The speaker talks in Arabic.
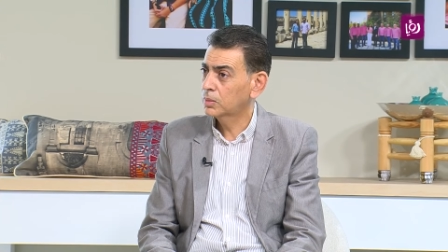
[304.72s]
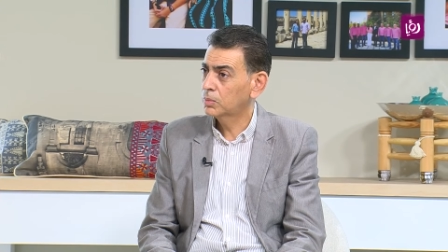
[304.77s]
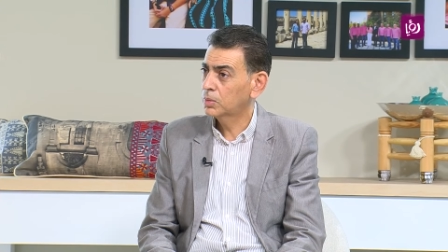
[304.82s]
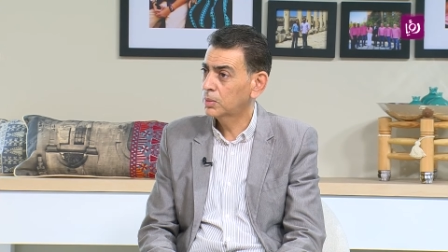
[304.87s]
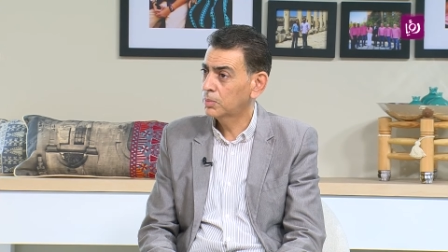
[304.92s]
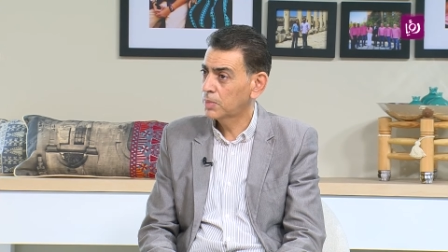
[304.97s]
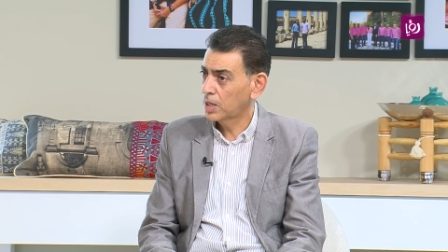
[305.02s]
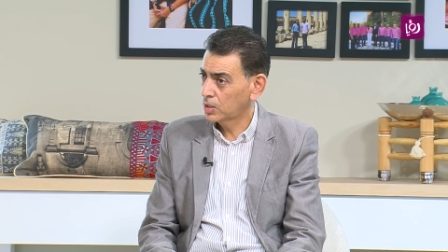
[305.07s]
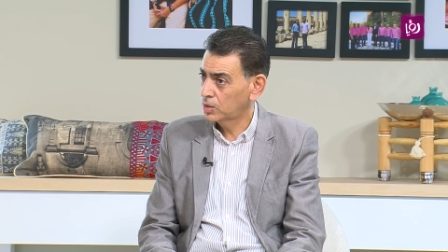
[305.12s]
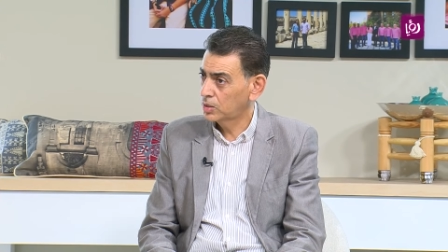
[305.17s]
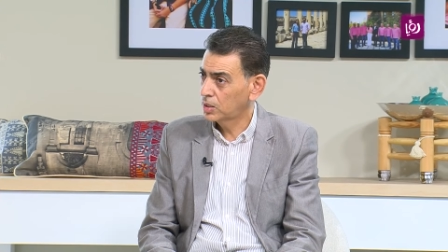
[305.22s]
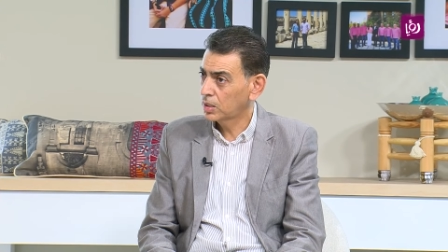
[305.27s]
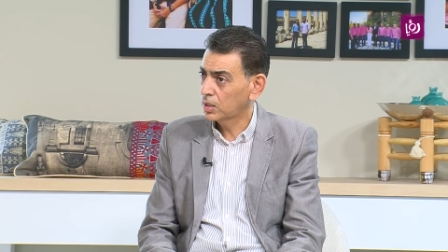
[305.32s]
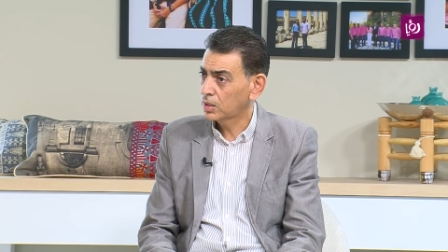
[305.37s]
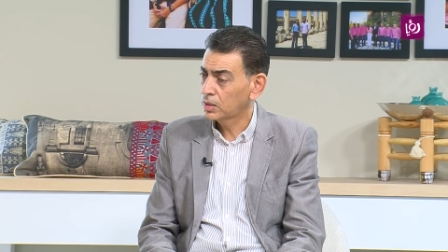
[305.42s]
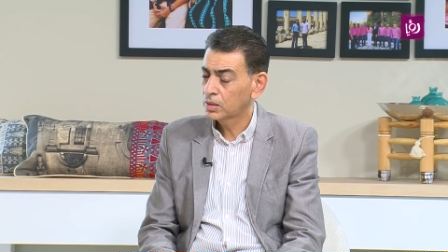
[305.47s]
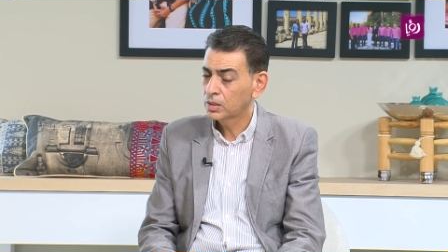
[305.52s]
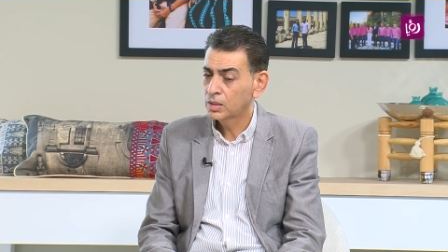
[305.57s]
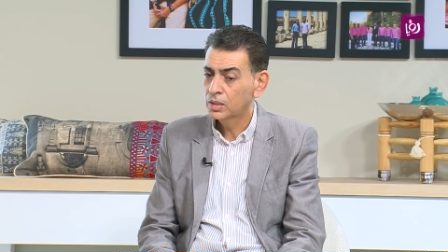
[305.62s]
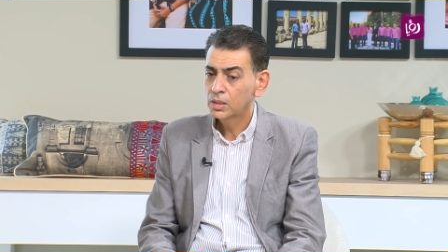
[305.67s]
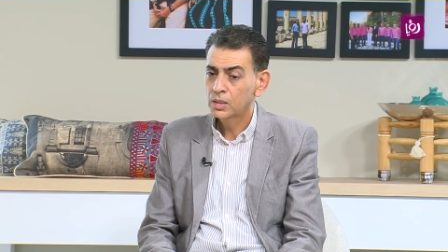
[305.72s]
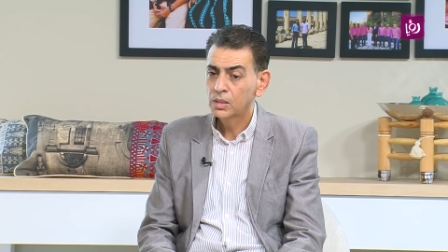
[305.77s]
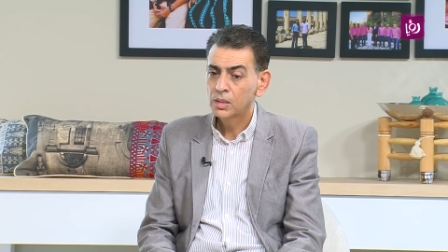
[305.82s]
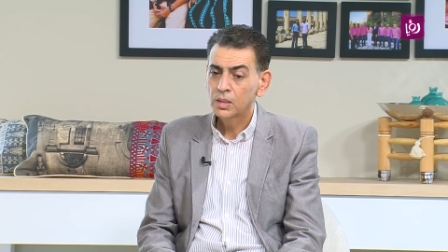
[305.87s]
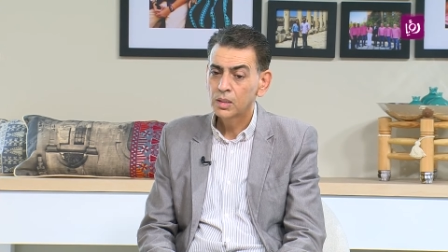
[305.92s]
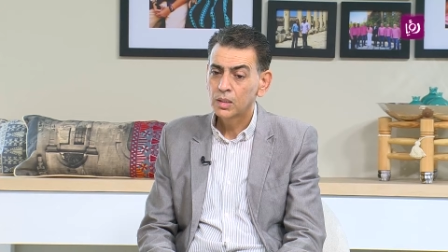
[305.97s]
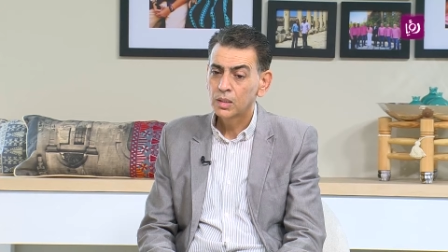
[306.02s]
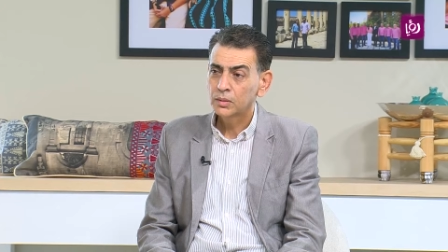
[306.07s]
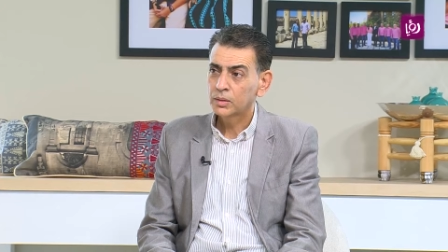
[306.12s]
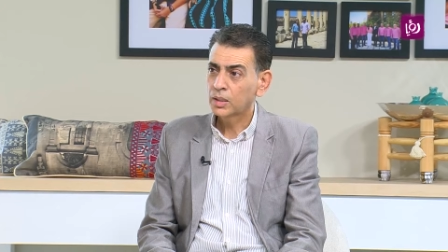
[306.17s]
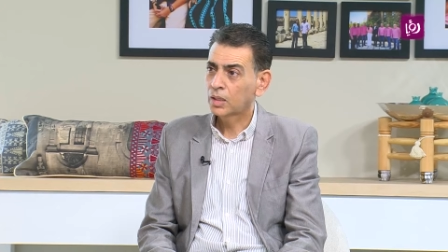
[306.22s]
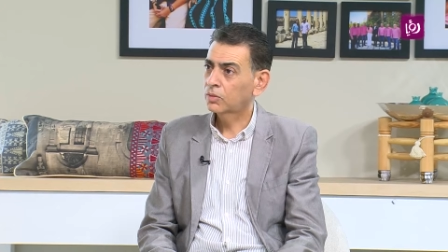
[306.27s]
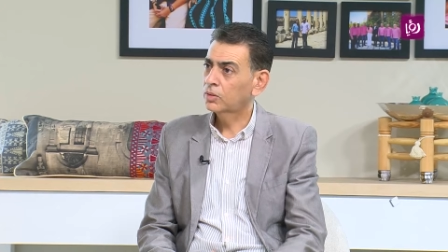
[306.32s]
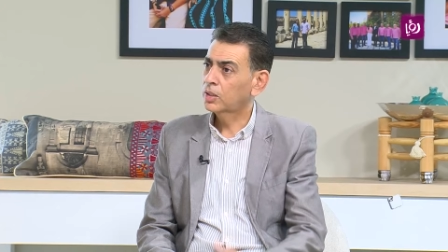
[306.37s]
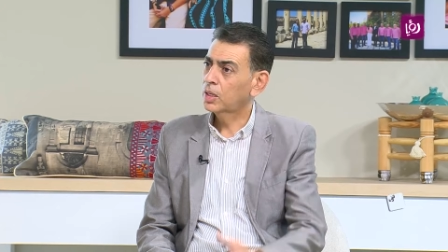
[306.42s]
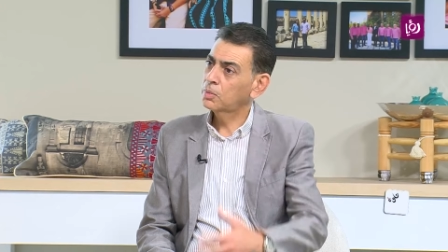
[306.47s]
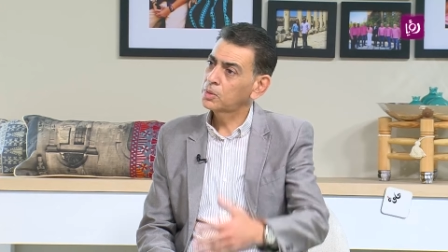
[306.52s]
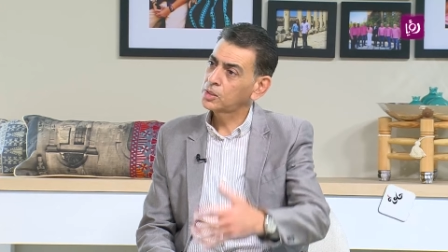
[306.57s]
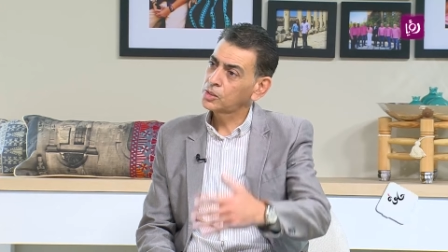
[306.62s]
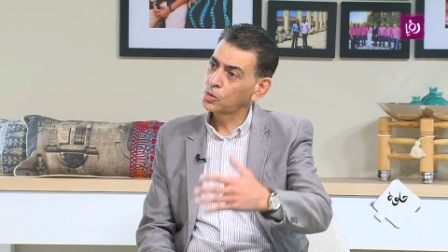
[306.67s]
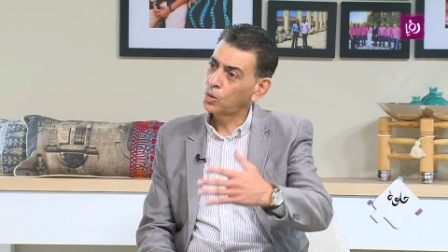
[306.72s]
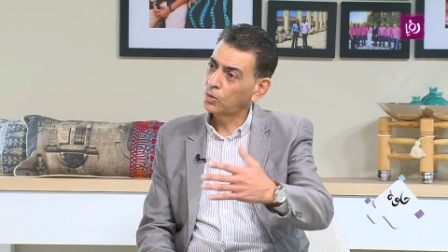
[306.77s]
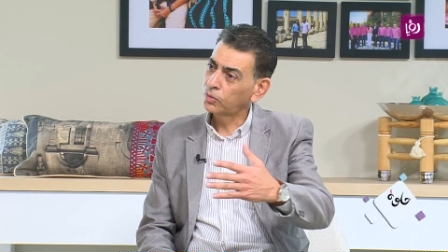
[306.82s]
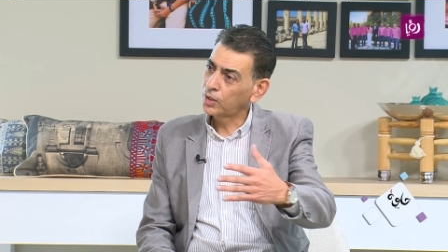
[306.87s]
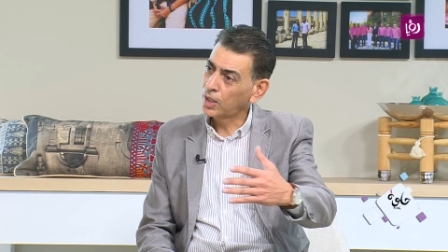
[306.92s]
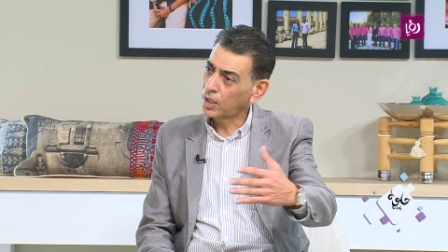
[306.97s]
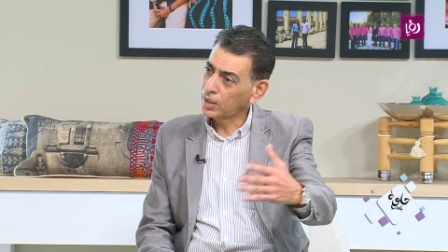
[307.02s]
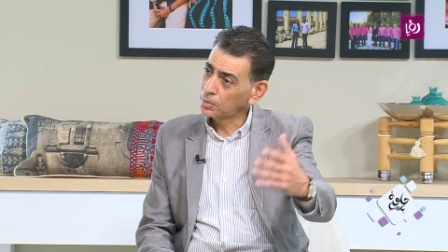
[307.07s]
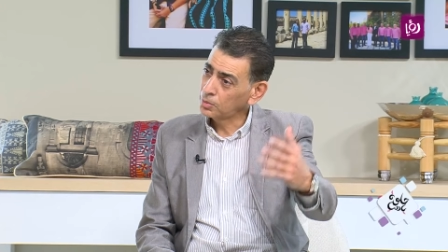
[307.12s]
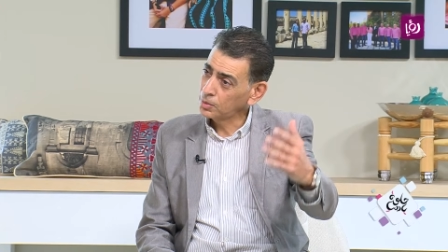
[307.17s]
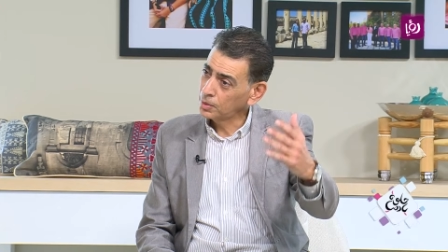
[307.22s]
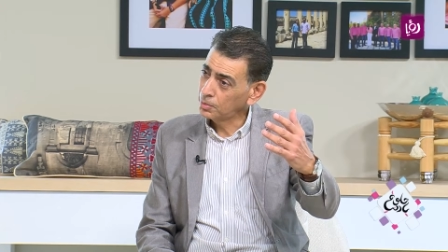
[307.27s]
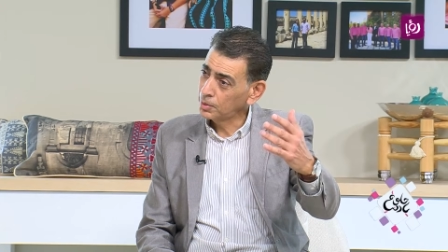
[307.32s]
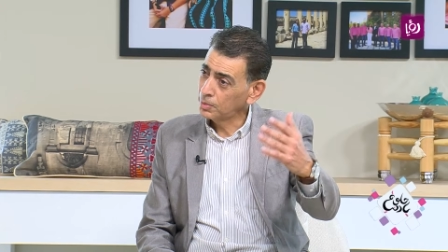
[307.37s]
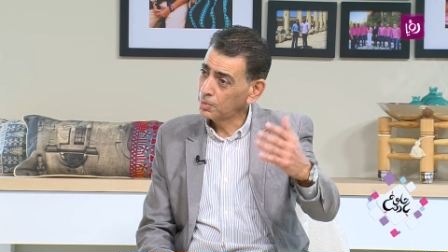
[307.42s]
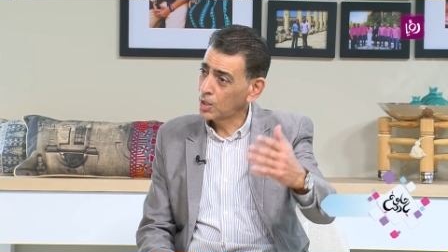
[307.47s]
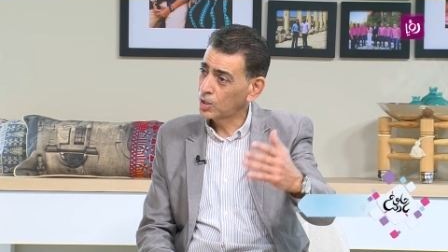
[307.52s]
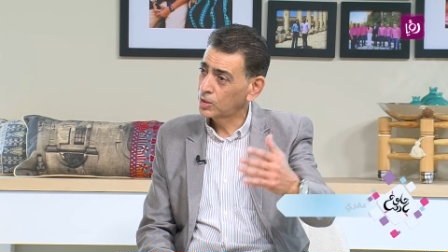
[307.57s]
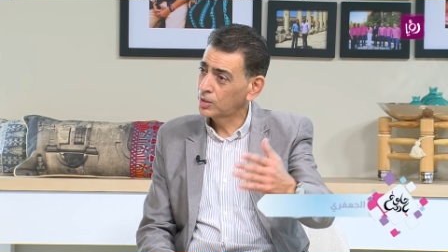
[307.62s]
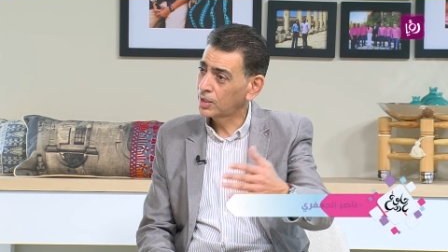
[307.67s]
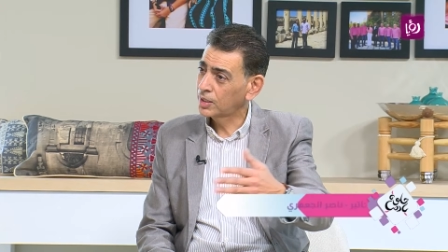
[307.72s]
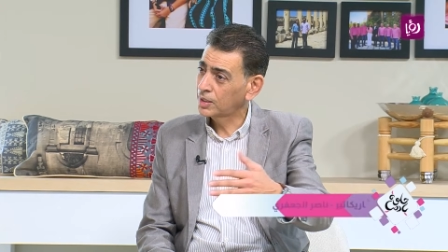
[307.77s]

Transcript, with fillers: بالمهجر تعرف دائما الصحف العربية بالمهجر